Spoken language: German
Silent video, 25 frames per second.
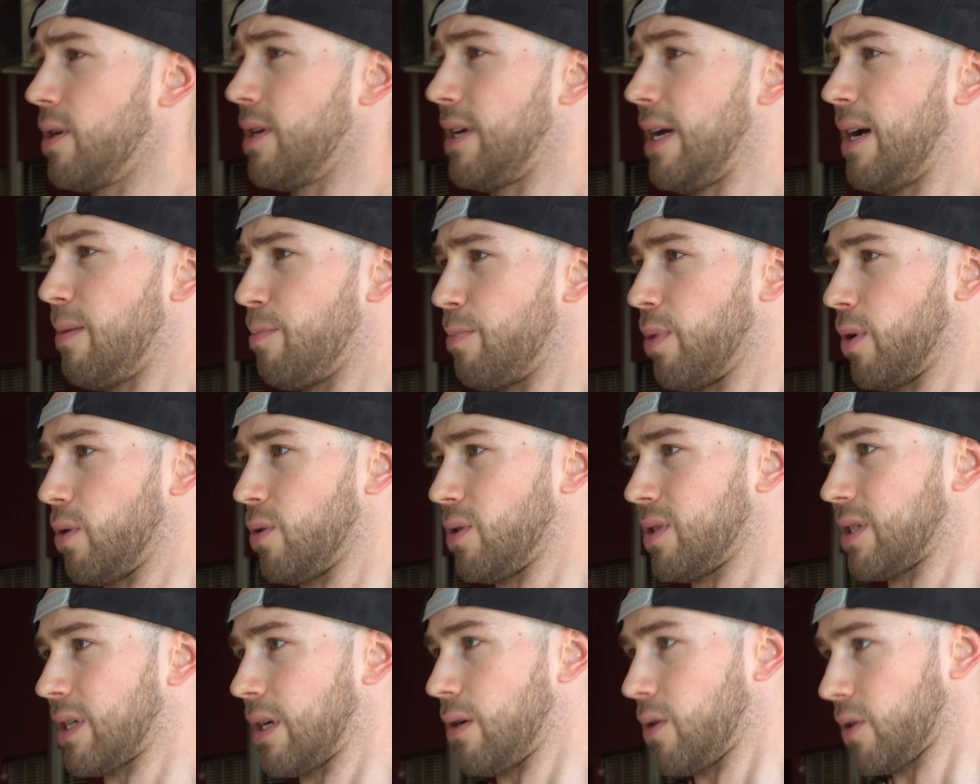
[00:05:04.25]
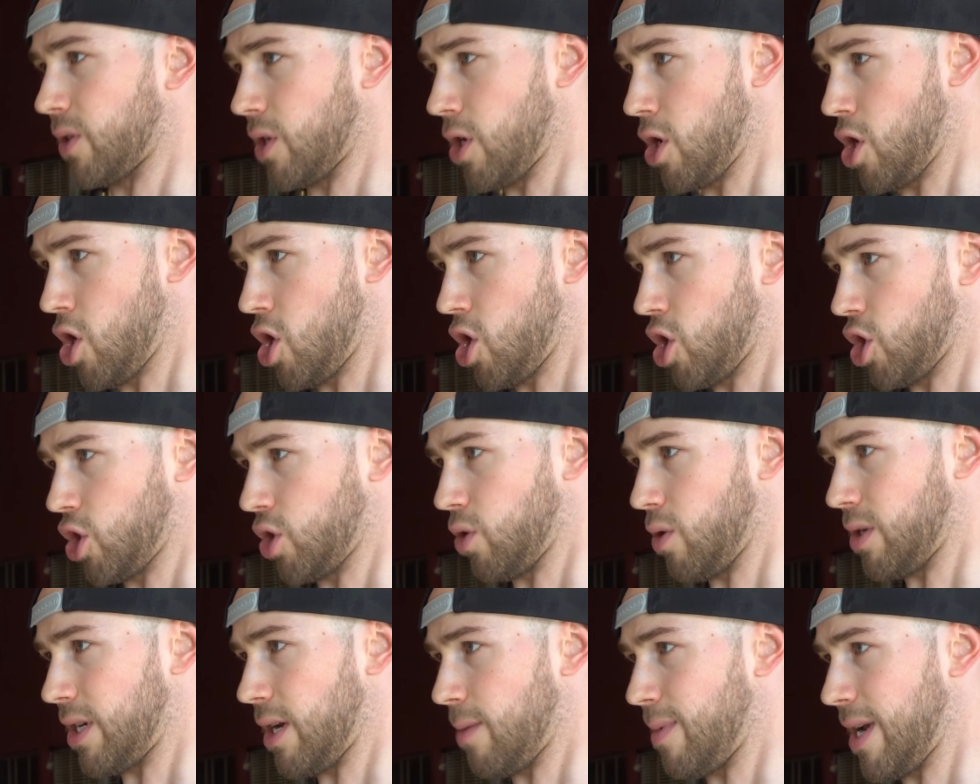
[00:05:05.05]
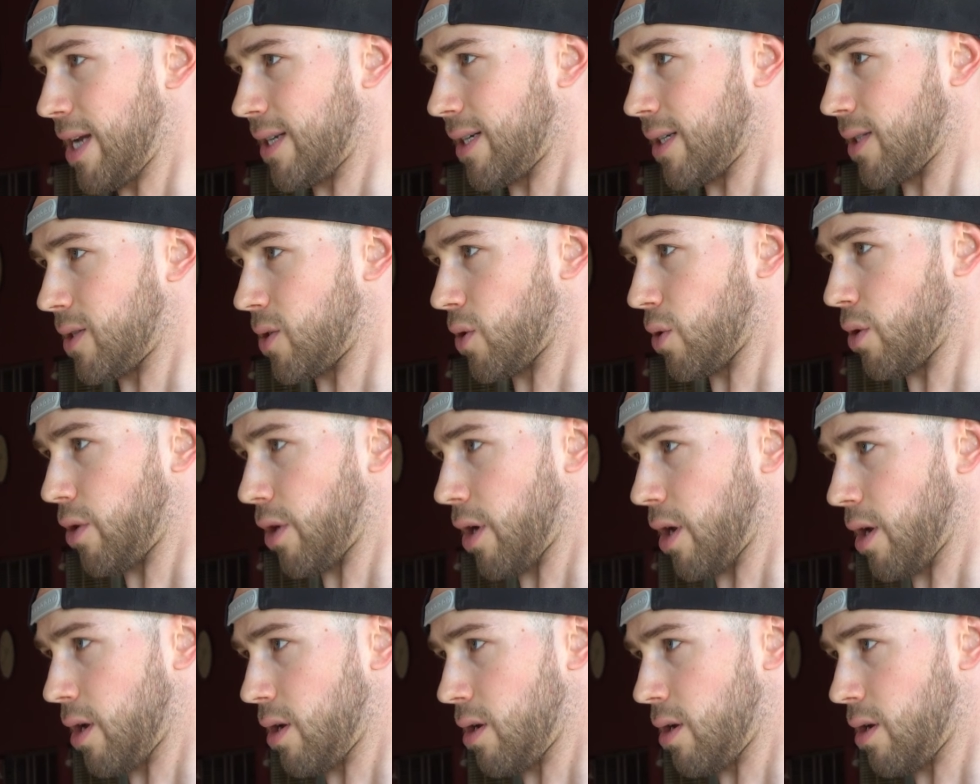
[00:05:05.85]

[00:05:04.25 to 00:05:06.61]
Ja? Brust raus, Schulterblätter zurück.